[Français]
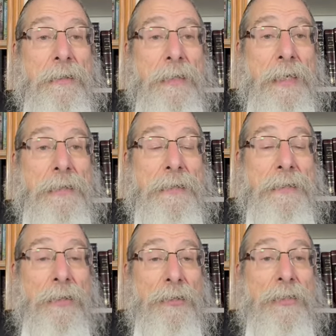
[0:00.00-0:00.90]
Elle s'est
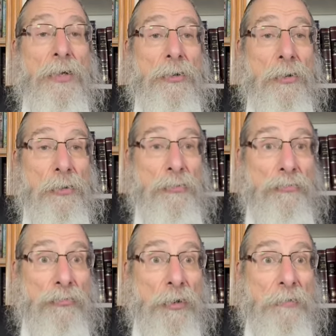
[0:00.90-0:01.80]
sentie encore une
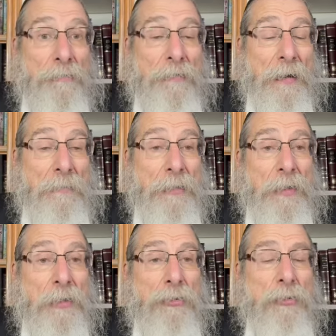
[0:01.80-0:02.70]
jeune femme,
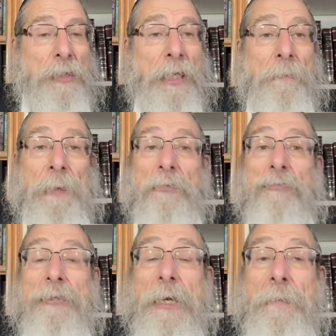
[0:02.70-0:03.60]
chose qu'elle n'a pas eue
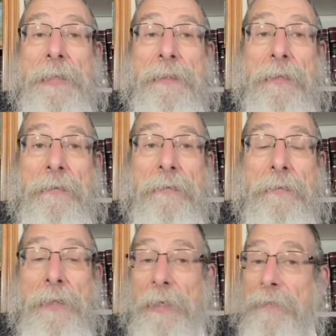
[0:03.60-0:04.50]
jusqu'à présent.
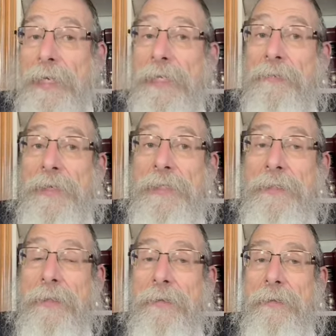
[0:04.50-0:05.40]
Elle avait
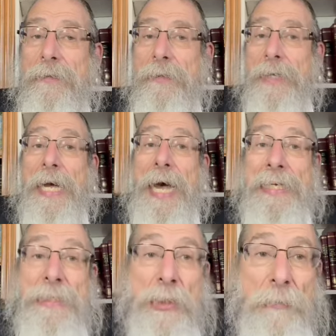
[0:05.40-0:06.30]
90 ans. À
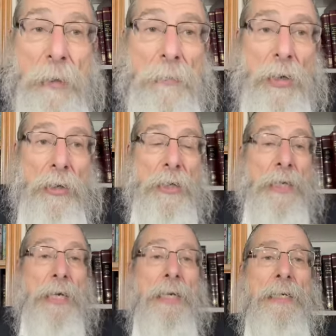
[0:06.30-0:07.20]
ce moment,
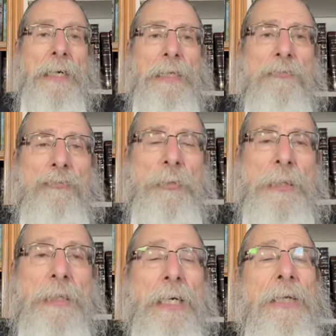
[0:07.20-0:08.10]
elle a réjoui.
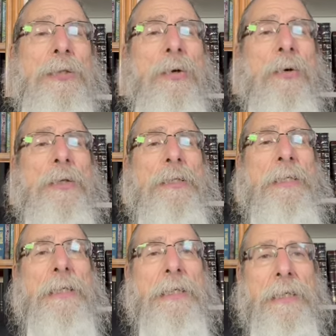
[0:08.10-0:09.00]
Donc
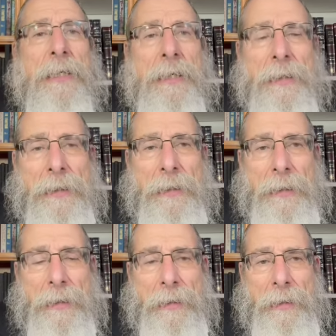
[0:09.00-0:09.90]
dit
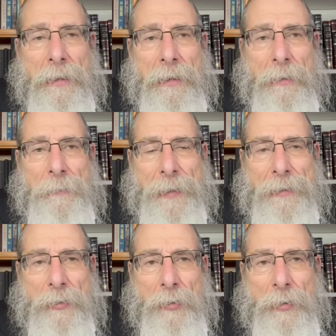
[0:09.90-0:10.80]
le
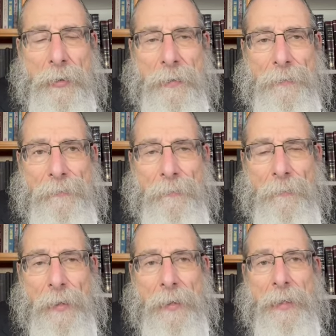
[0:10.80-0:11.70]
Passouk,
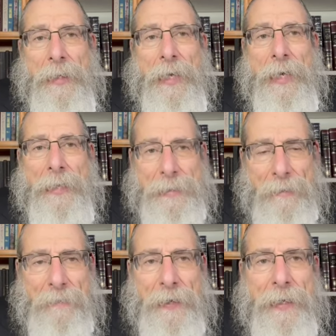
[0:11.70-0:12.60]
c'est
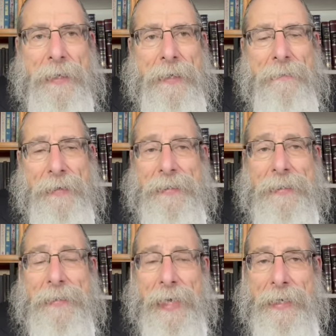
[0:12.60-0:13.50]
vrai,
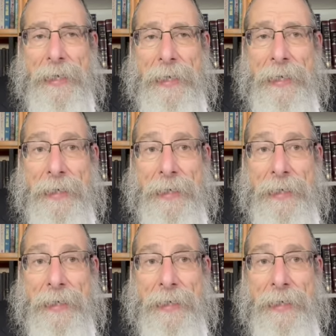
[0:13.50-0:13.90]
Batitrak, elle a